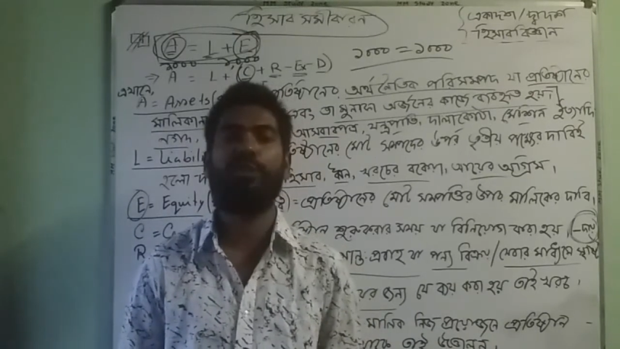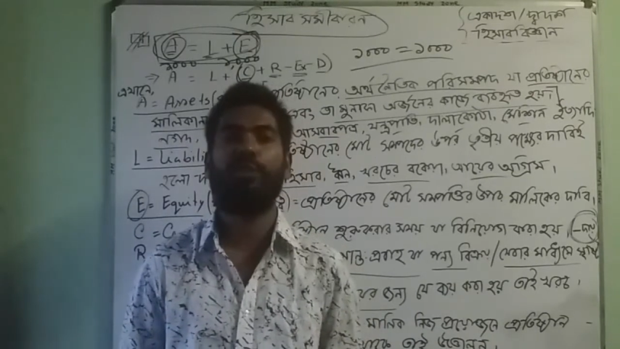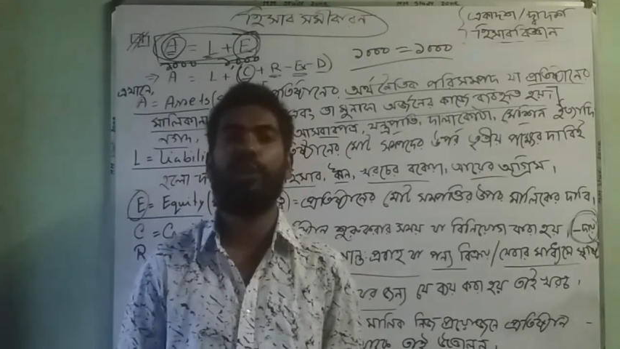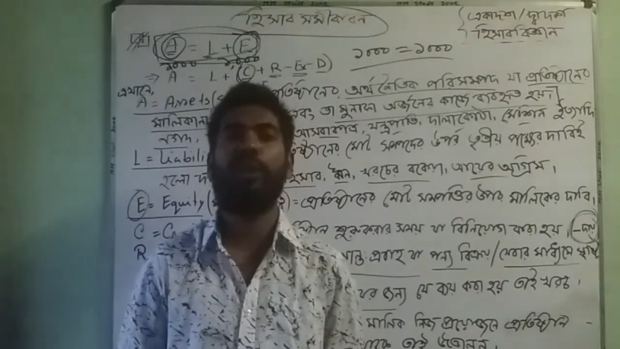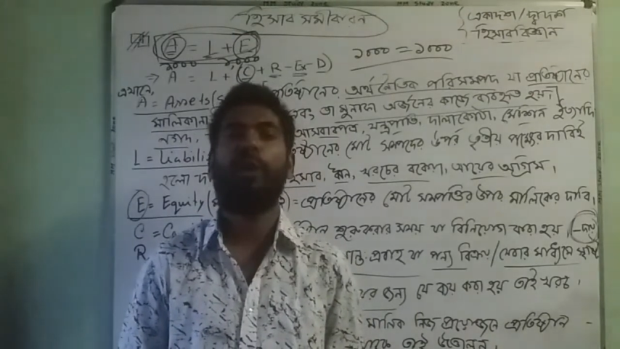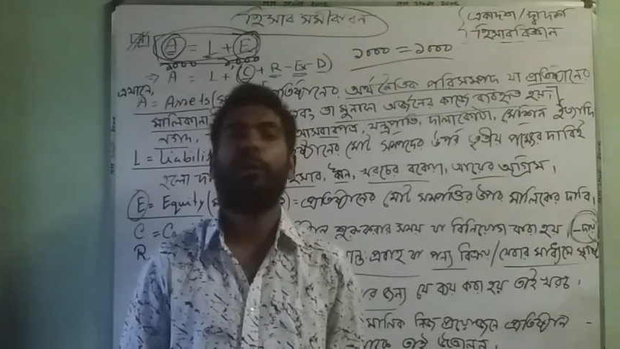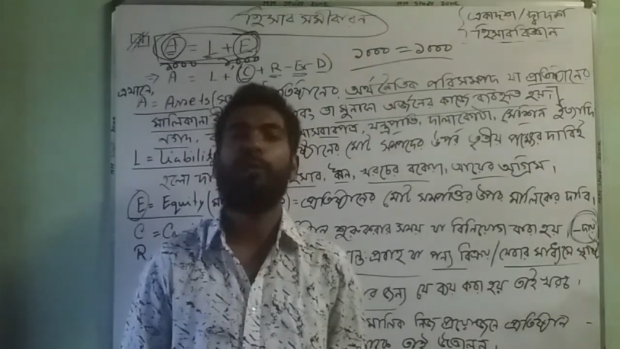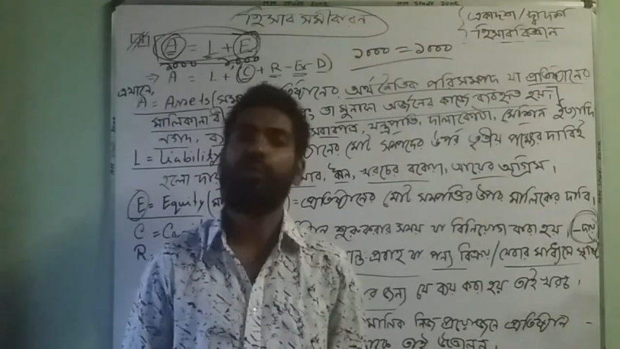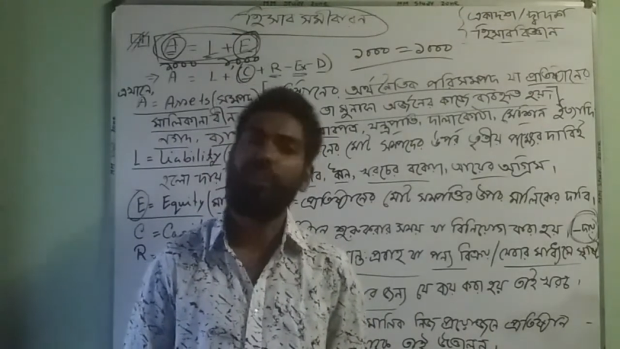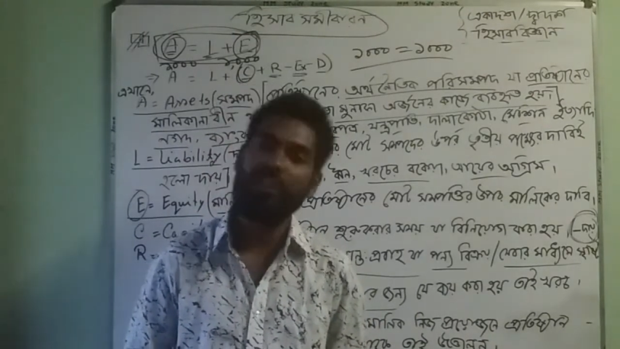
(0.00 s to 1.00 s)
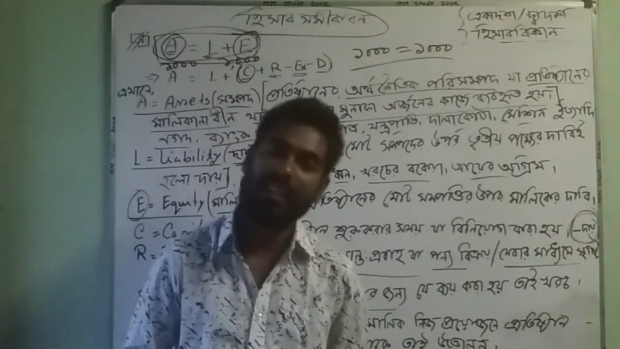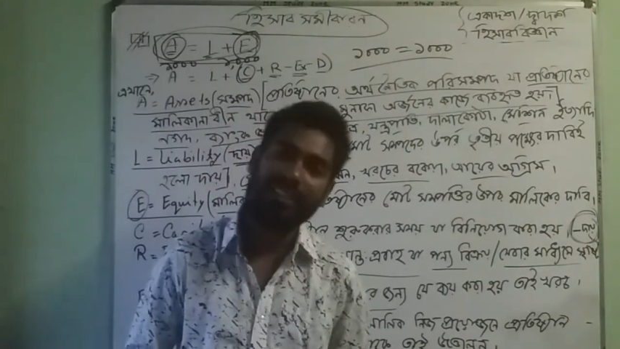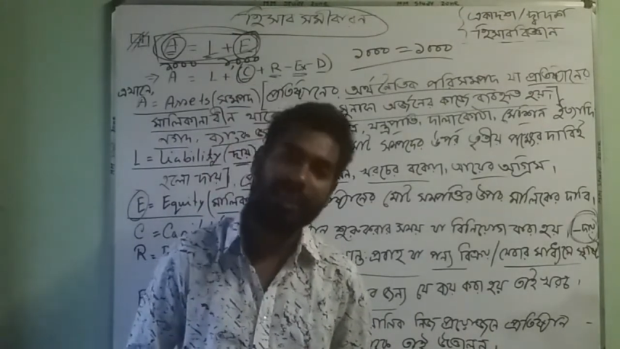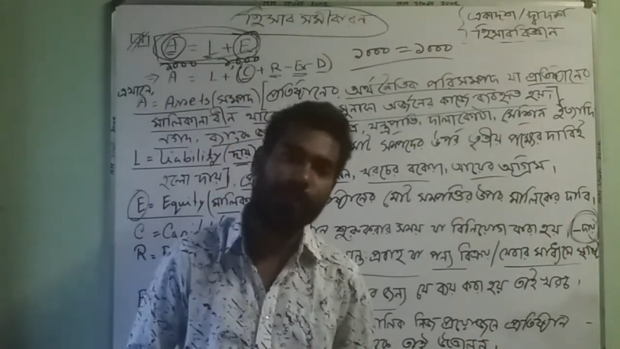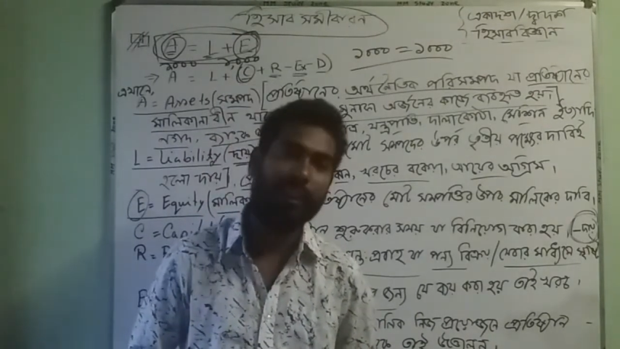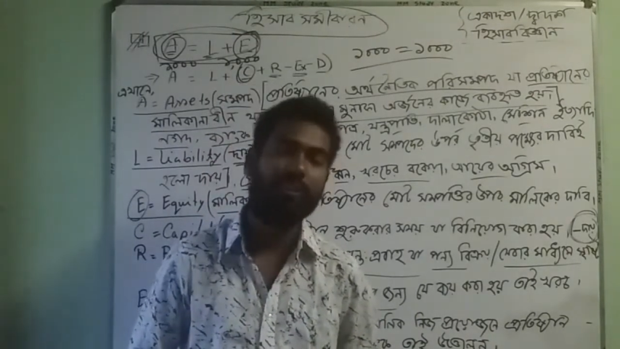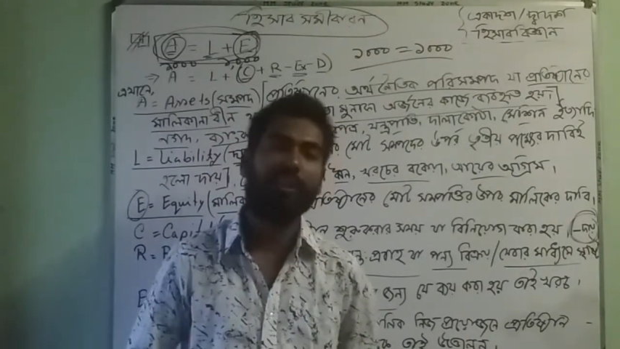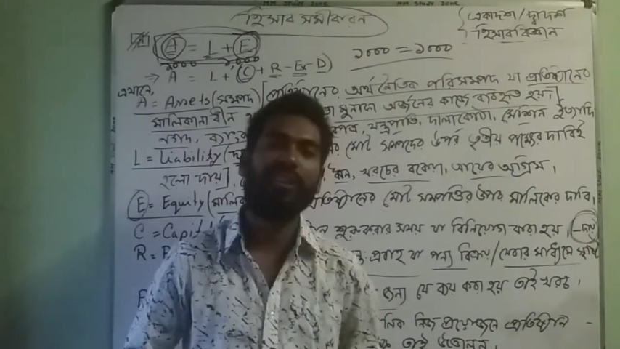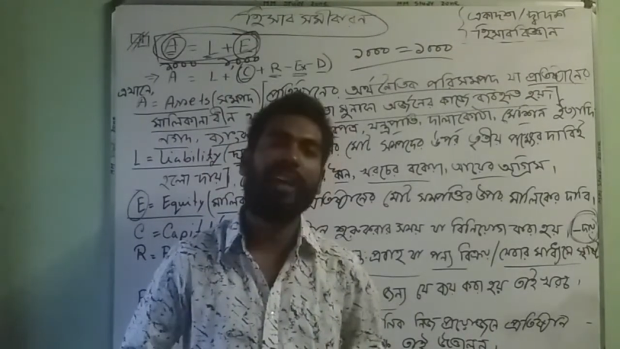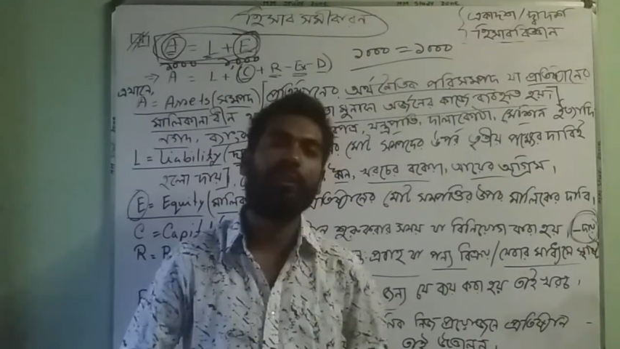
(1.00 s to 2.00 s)
জন্য প্রতিষ্ঠান যা ব্যয়
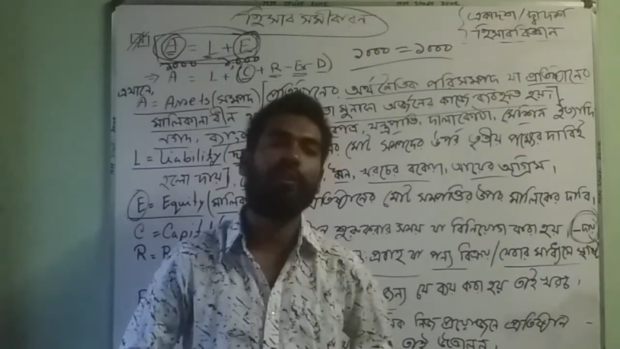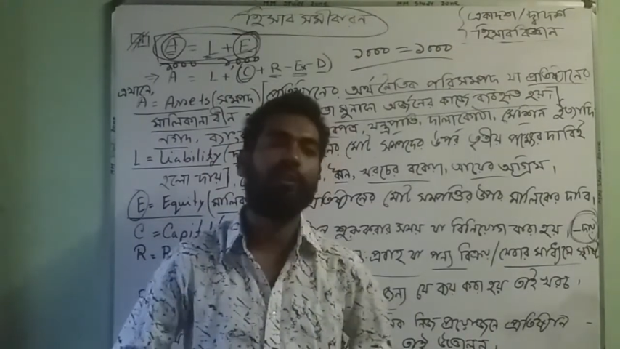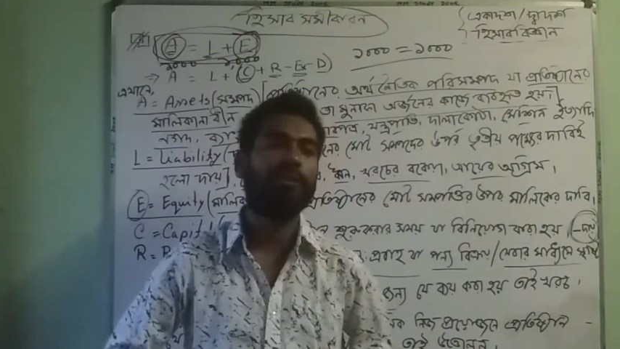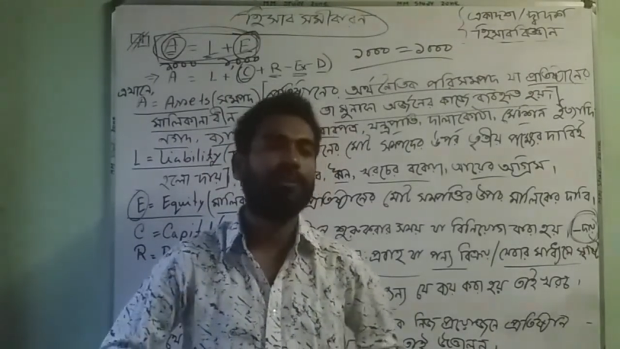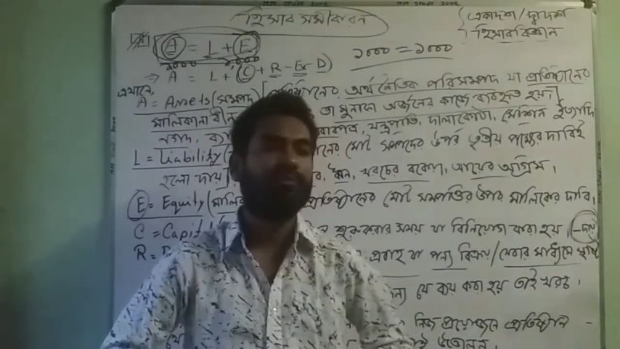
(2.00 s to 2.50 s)
করে তাই খরচ